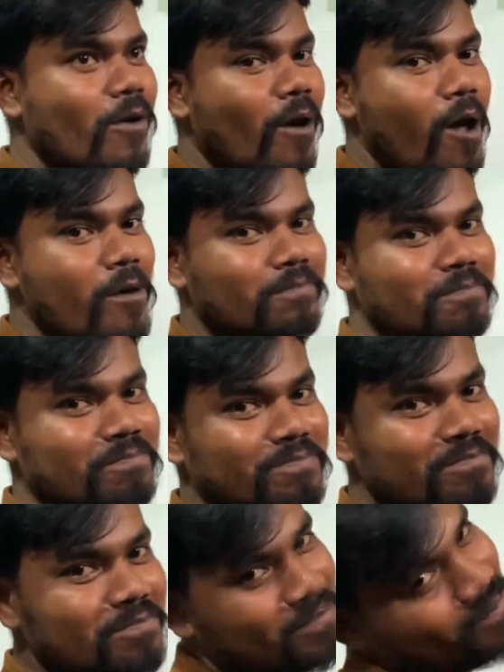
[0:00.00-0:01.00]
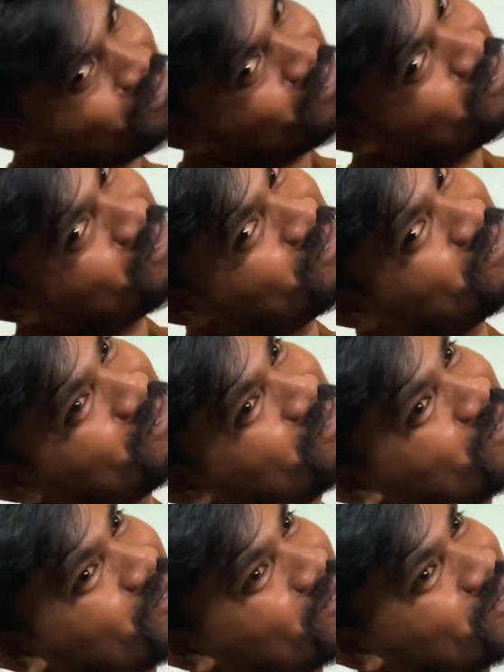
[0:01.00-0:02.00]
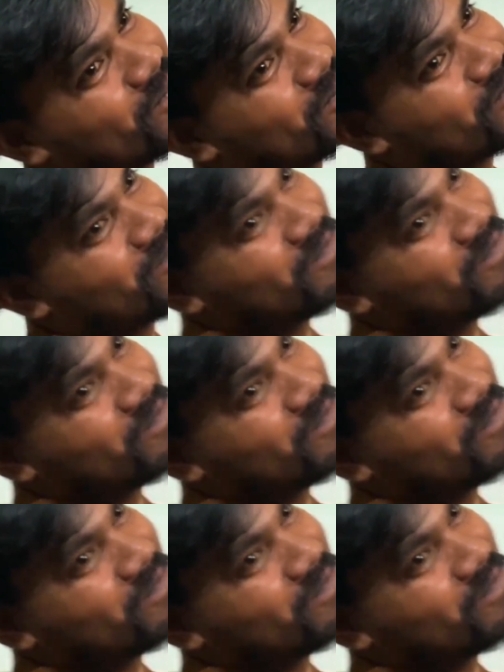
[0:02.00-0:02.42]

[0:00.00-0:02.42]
बताते यार टेस्ट है तुमने तुम तुम खा रहे बॉटल